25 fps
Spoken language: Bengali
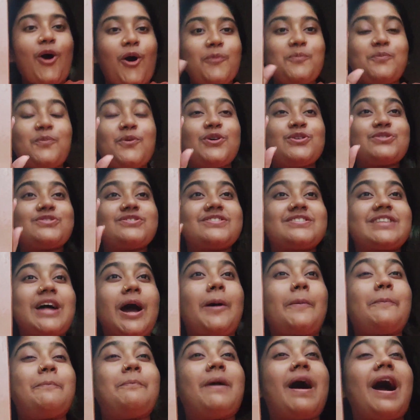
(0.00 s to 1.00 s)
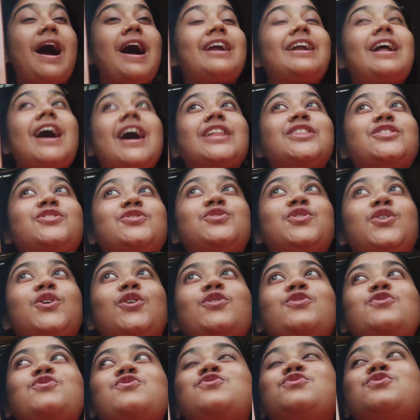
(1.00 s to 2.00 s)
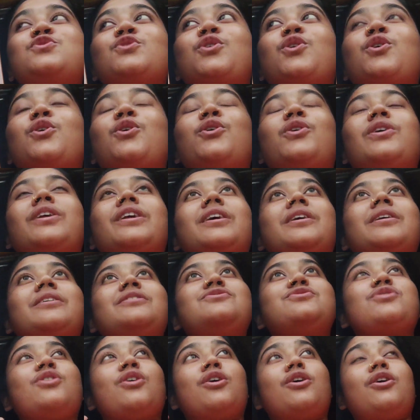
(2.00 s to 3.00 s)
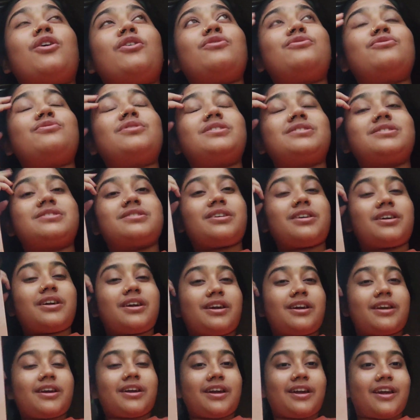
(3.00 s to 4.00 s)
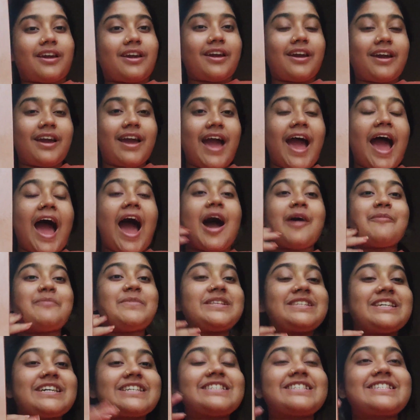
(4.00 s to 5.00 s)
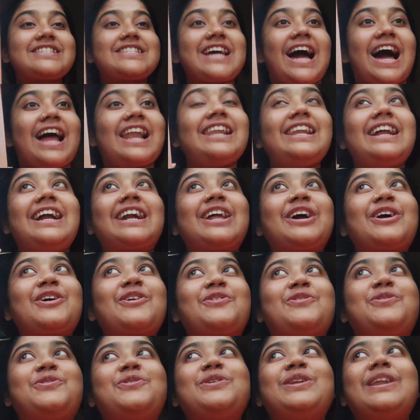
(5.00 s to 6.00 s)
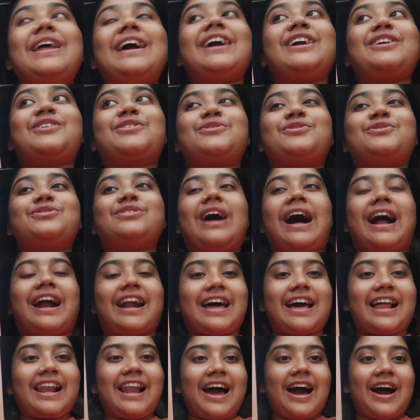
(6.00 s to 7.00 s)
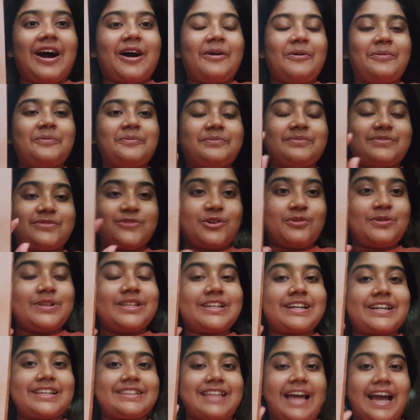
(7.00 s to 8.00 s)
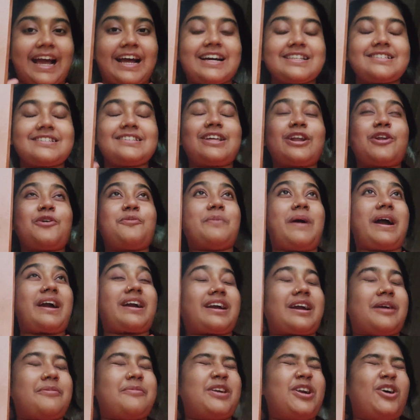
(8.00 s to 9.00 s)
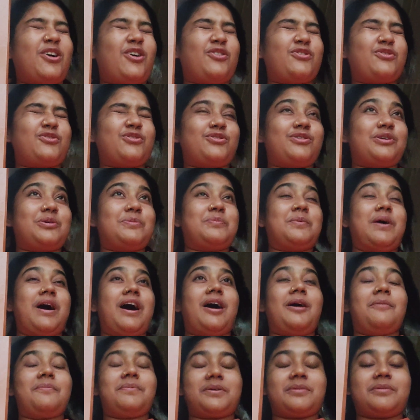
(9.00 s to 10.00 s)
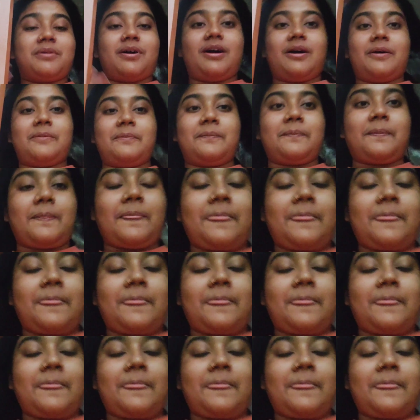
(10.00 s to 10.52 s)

অবস্থা মারাত্মক জোরে ঝড় উঠছে আমি জাস্ট জানলাটা খুলে একটু দাঁড়ালাম তোমাদেরকে দেখাচ্ছি দেখো ব্যাক ক্যামেরা বাপ বাপ